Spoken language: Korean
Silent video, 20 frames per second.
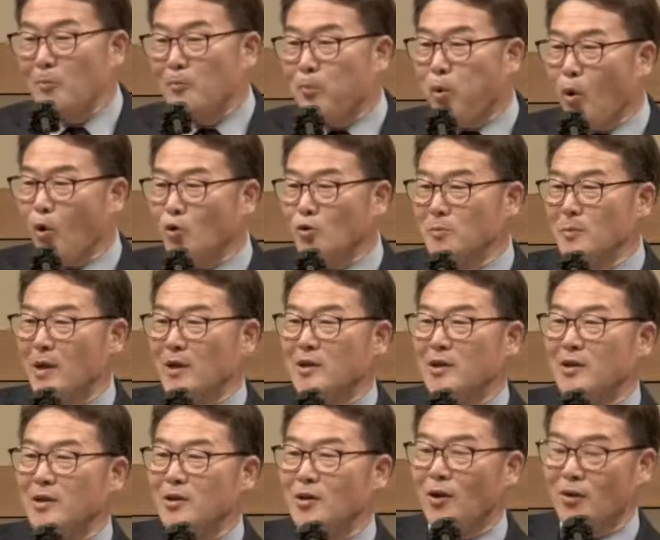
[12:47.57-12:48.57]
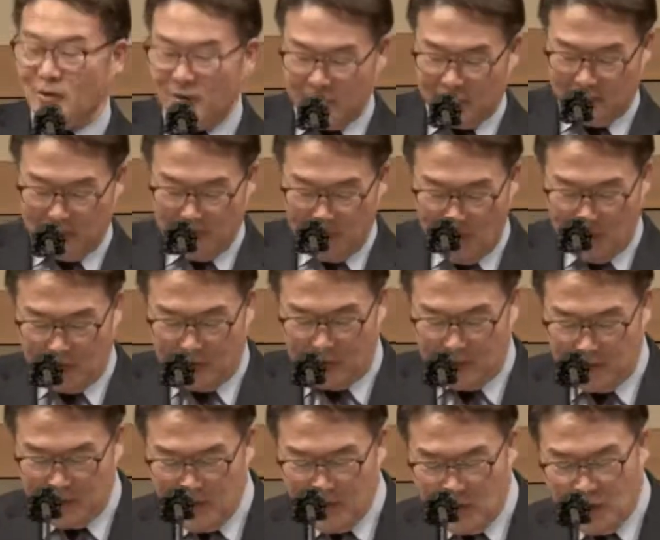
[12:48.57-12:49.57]
복음의 길이 열렸으면
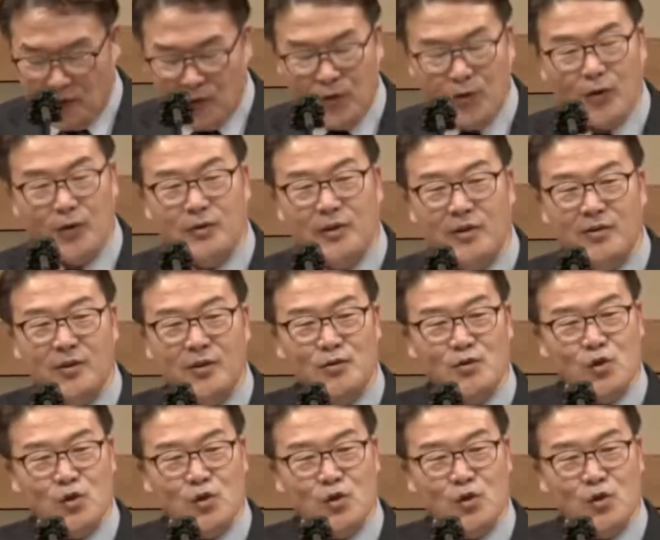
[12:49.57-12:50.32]
그곳에서